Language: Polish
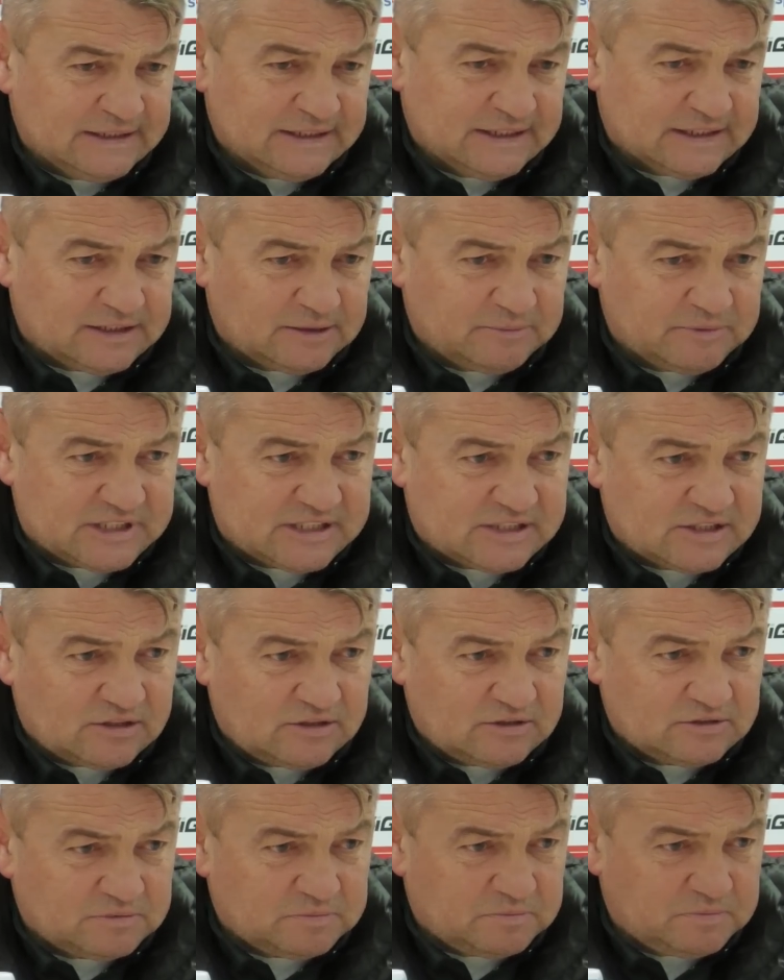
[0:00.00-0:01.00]
Natomiast
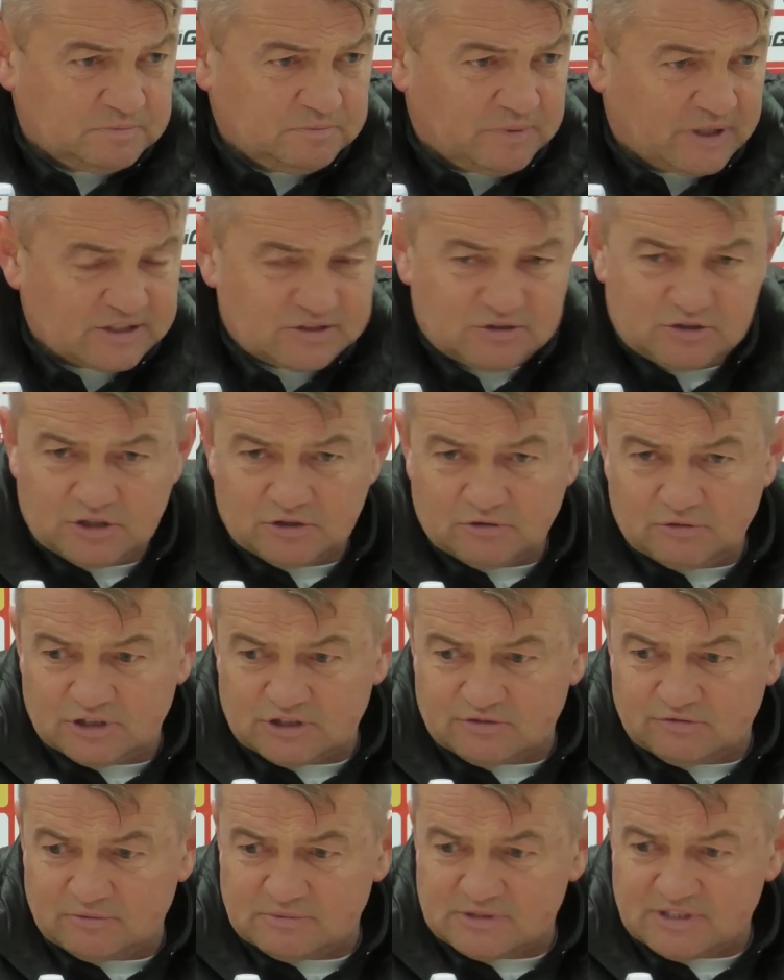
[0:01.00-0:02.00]
co, bardzo dziękuję
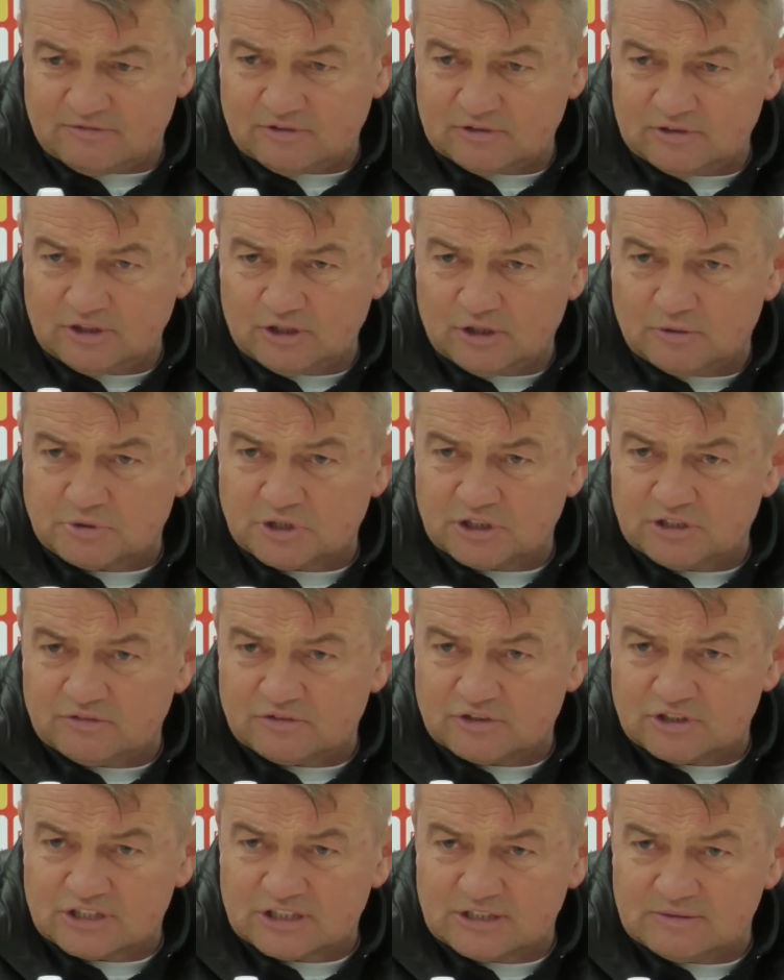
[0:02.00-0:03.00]
swoim zawodnikom przede
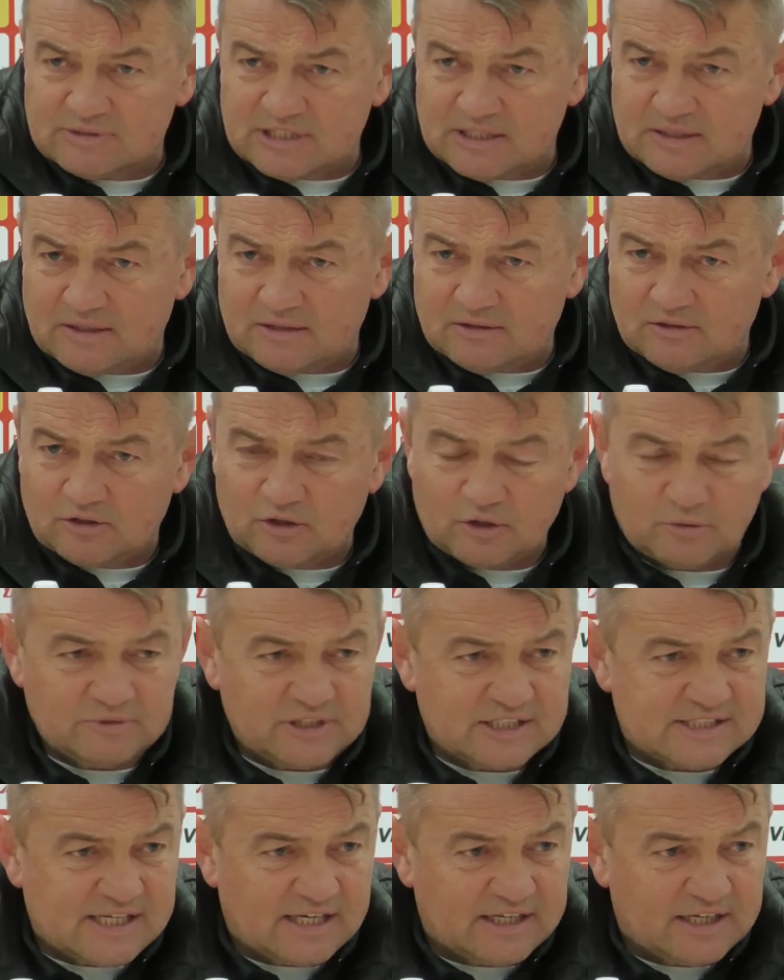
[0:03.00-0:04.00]
wszystkim za
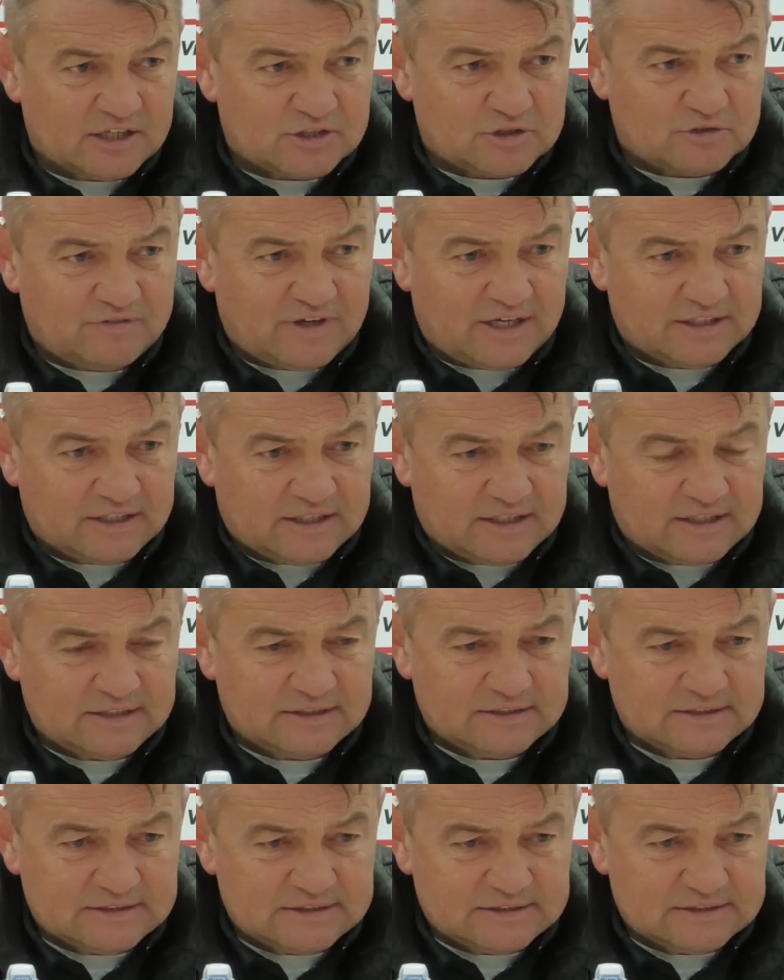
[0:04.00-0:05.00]
ogromne zaangażowanie,
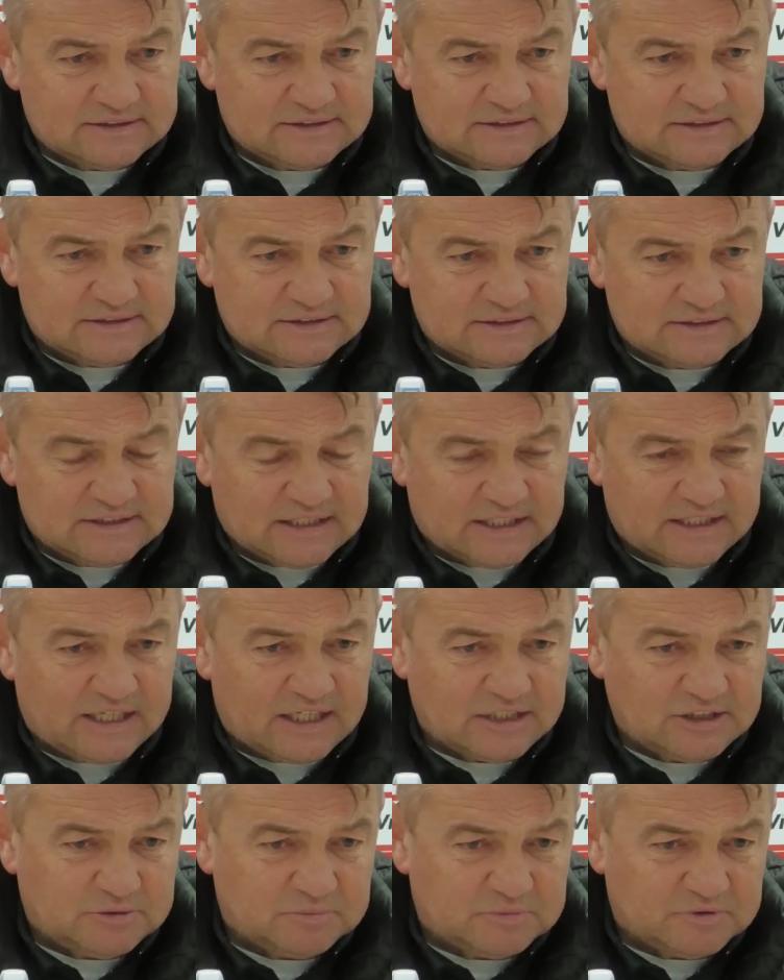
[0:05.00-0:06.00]
y, jak
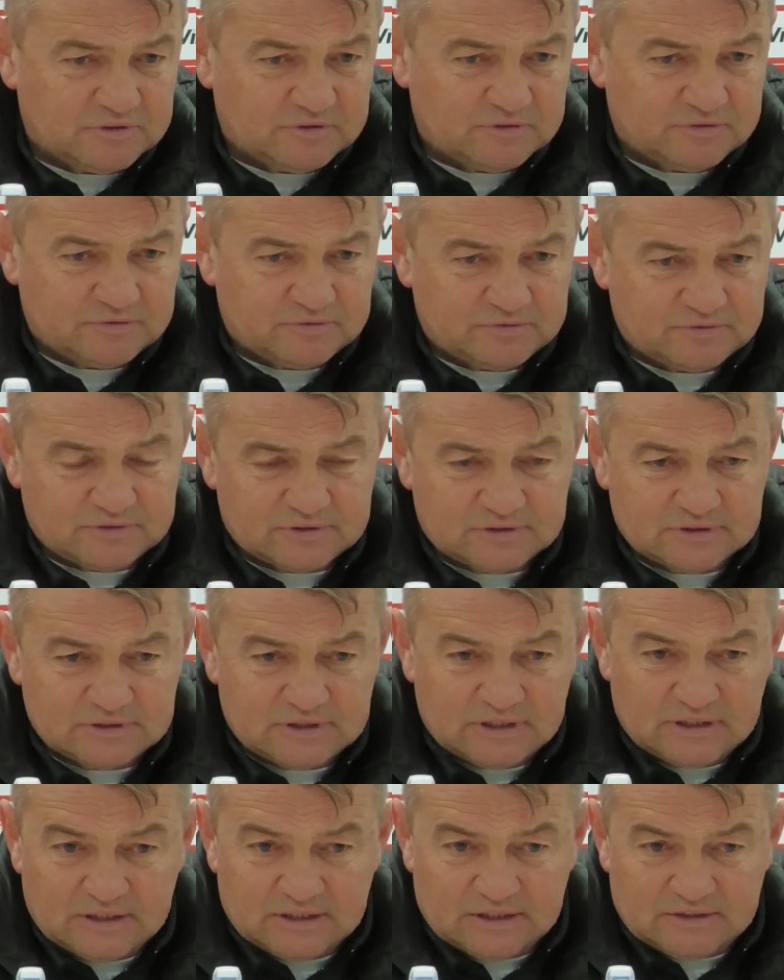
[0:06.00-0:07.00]
graliśmy w
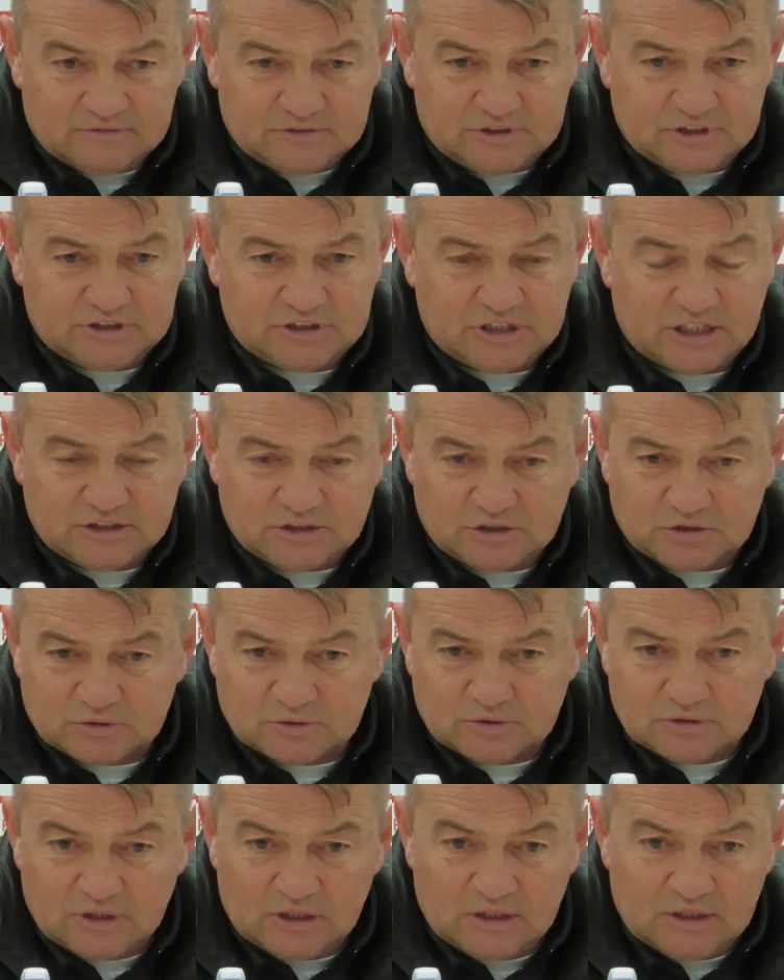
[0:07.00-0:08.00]

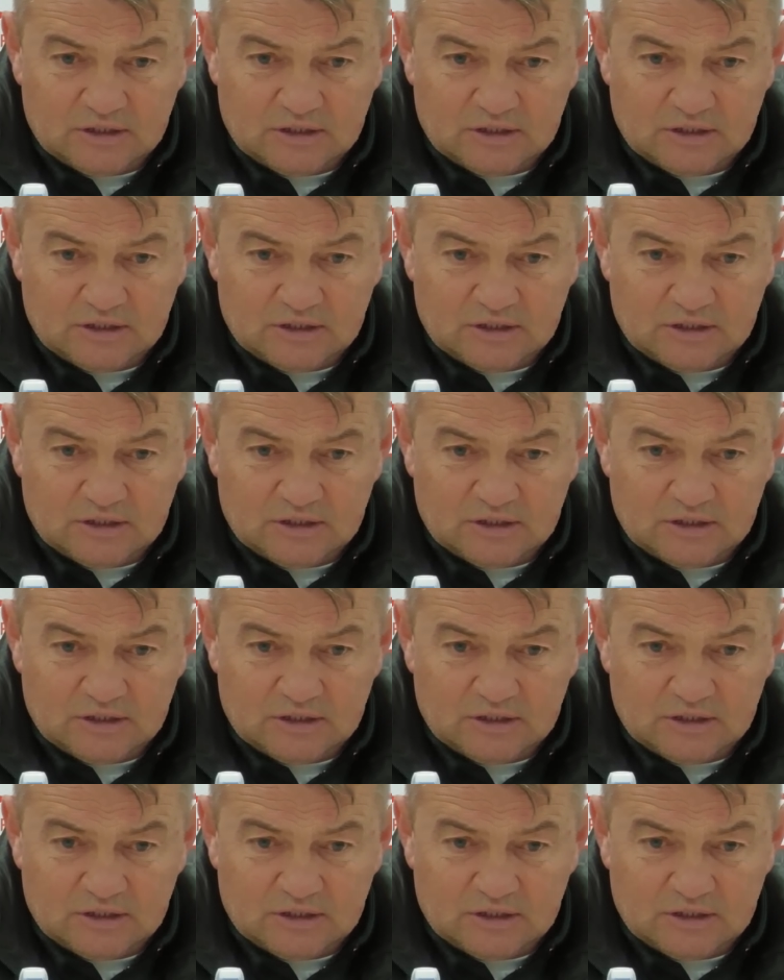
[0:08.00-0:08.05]
dziesięciu.